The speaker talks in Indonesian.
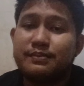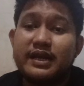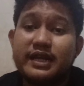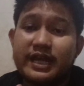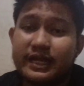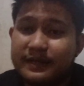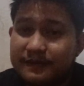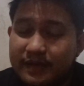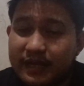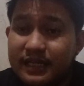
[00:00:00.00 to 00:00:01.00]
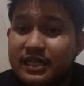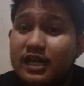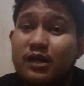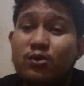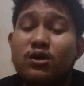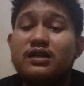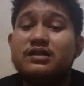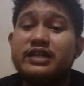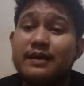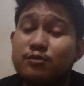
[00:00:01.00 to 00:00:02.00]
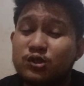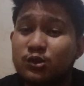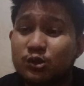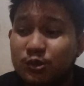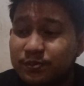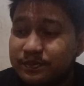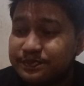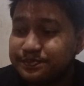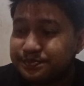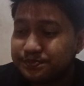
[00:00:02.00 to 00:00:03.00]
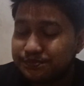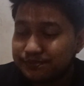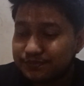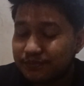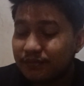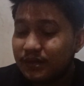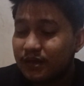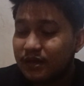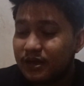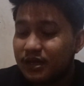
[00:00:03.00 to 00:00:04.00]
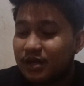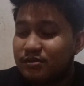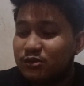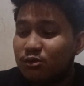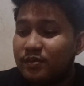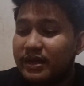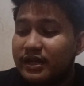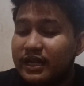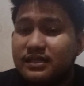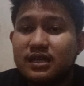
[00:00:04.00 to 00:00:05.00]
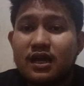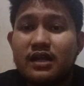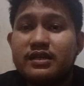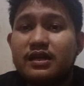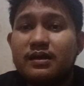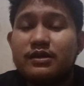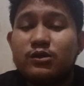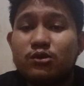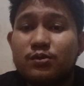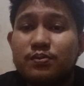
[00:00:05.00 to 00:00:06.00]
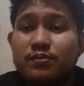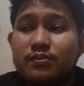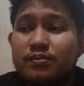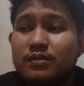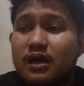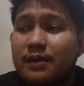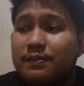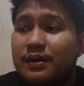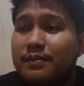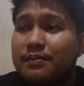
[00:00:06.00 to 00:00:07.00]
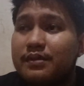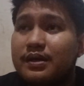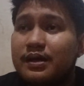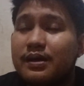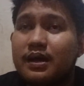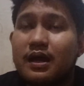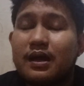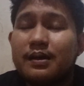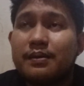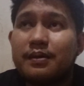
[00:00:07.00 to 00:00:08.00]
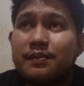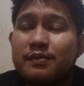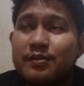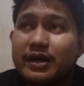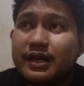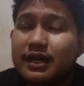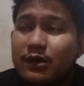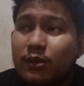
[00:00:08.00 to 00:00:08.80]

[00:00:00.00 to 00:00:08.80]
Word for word: banding karena channelku kan dihapus YouTube. Habis itu banding sekalinya YouTube apa me, apa memadahkan